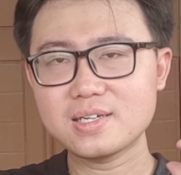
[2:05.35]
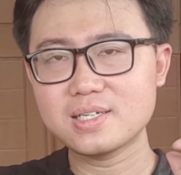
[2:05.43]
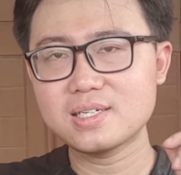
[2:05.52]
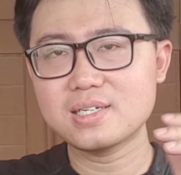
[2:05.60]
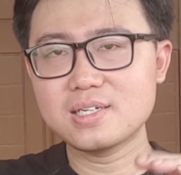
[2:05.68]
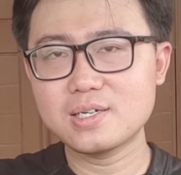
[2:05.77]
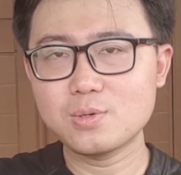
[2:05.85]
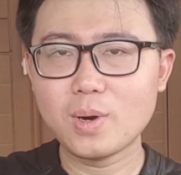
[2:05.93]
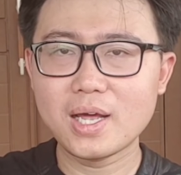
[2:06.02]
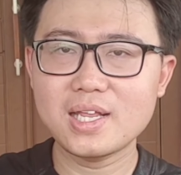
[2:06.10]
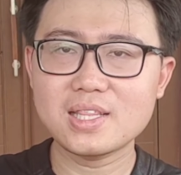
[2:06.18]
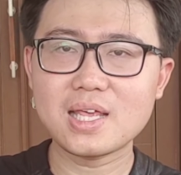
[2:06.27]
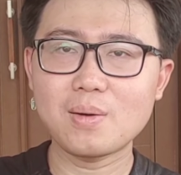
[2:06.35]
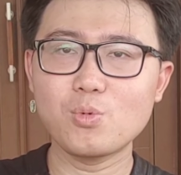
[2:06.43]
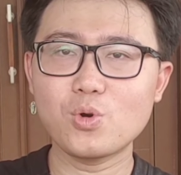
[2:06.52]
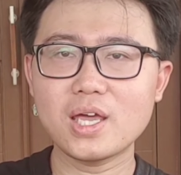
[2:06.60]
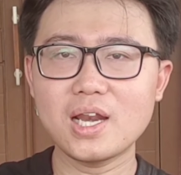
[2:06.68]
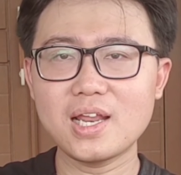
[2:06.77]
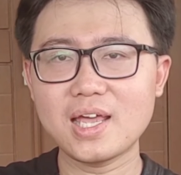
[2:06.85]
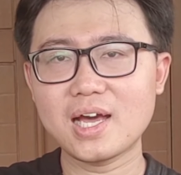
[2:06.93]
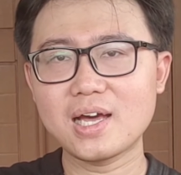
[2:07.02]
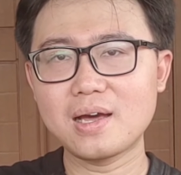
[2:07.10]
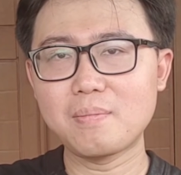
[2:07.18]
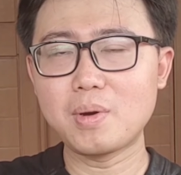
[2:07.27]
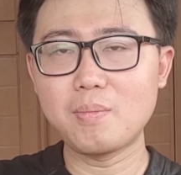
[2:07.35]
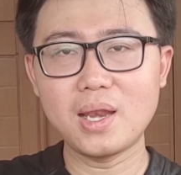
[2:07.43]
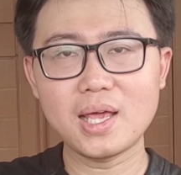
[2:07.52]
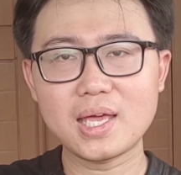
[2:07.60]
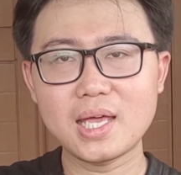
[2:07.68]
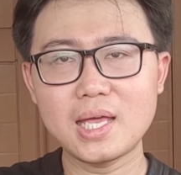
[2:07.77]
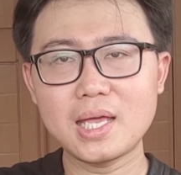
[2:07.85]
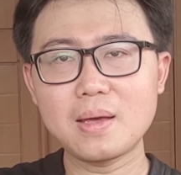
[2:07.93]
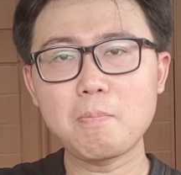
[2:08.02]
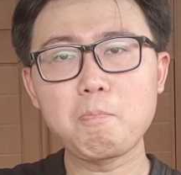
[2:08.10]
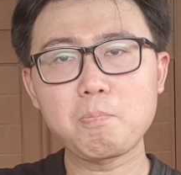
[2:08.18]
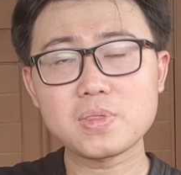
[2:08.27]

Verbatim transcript: uh, wanita mungil yang memiliki